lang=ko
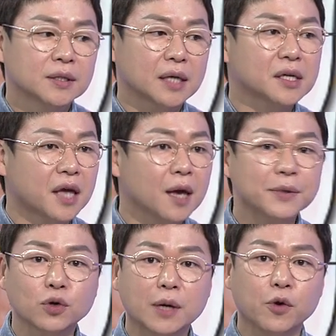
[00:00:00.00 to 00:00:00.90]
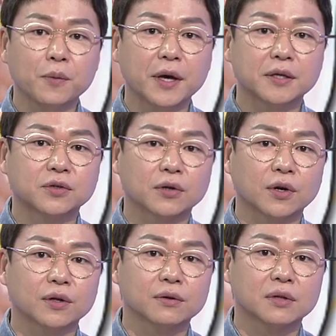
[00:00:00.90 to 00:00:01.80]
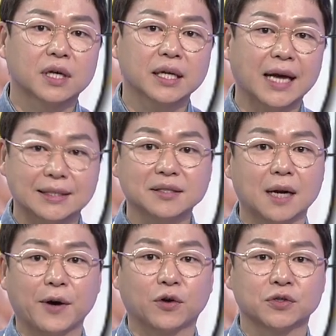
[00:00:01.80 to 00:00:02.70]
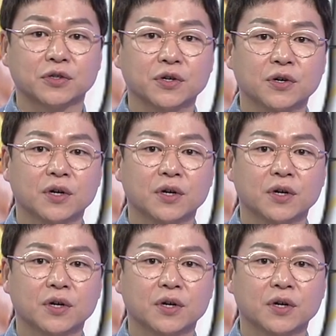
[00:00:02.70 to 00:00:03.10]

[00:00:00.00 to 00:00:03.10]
사실 KB 손해보험에 있었던 기간이 가장 짧았거든요.